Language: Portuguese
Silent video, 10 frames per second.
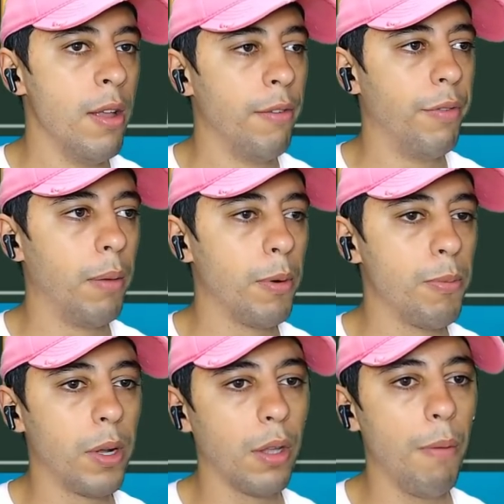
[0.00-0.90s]
Vamos
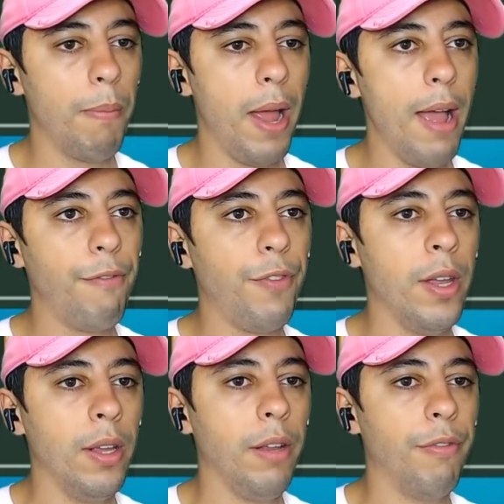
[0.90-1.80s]
botar o BF
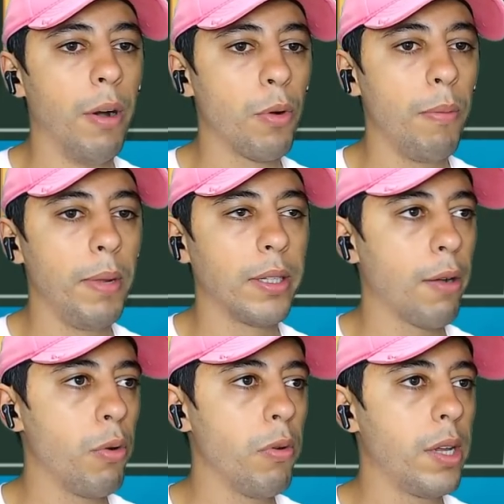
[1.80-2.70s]
e vamos começar
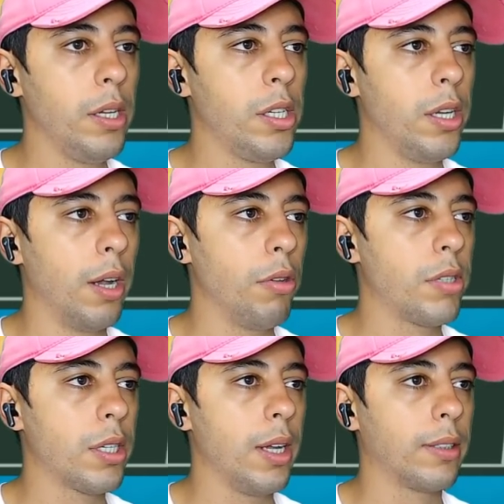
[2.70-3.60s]
com o Cristiano
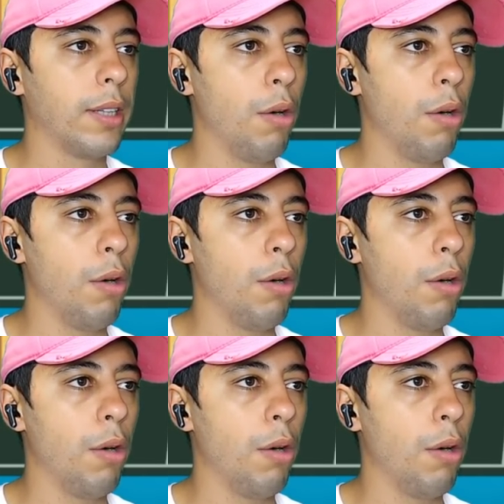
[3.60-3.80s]
descansar o